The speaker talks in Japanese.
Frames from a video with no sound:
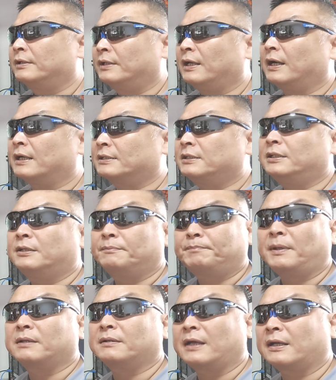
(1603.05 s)
ね、足引っ
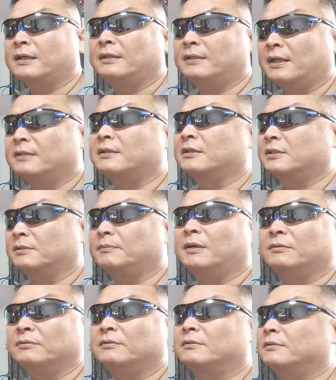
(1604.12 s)
張るだけになってしま
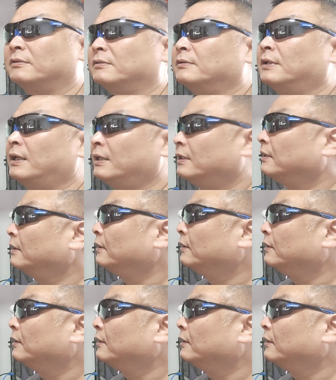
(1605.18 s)
ういうね